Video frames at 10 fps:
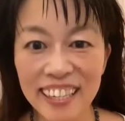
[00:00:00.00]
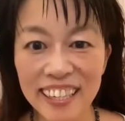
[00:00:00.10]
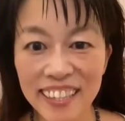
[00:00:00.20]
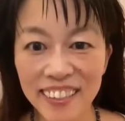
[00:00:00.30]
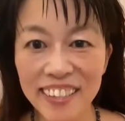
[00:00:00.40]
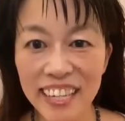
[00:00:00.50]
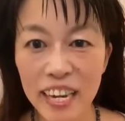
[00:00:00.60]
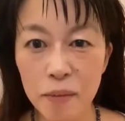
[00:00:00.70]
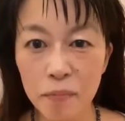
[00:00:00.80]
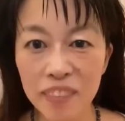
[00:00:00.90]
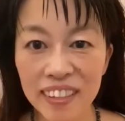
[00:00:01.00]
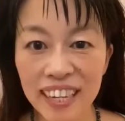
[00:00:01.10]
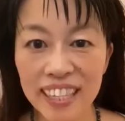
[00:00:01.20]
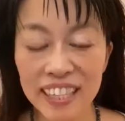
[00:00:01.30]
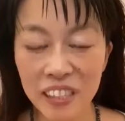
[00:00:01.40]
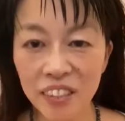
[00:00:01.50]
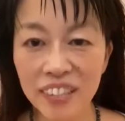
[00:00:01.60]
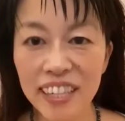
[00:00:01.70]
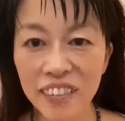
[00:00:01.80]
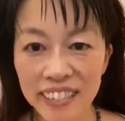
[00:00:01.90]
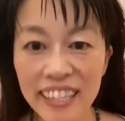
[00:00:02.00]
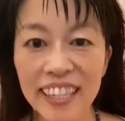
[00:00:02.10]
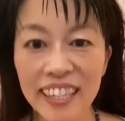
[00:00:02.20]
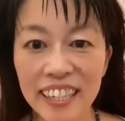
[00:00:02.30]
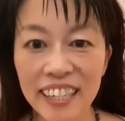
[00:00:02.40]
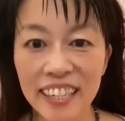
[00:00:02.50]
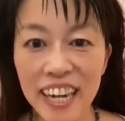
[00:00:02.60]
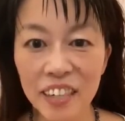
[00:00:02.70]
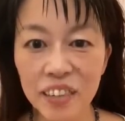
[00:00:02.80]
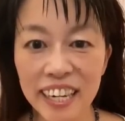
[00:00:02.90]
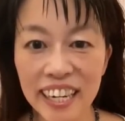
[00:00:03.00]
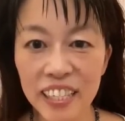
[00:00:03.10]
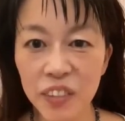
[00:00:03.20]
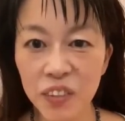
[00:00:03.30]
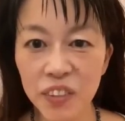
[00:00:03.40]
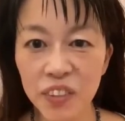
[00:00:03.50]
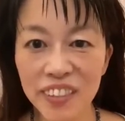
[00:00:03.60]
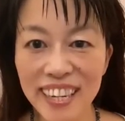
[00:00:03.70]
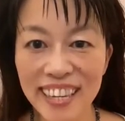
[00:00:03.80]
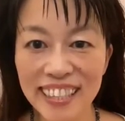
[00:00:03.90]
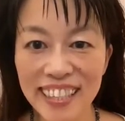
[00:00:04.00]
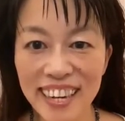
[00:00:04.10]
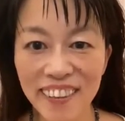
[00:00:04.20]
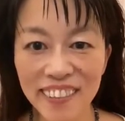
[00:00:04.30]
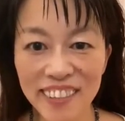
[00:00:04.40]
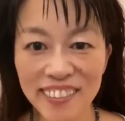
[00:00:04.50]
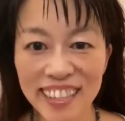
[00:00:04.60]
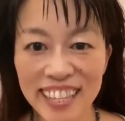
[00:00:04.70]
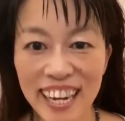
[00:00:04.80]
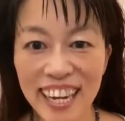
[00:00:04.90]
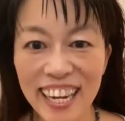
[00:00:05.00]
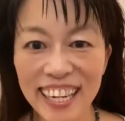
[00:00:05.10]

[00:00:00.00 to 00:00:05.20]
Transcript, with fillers: でそしてカナダその後に世界中を巡礼しておりまして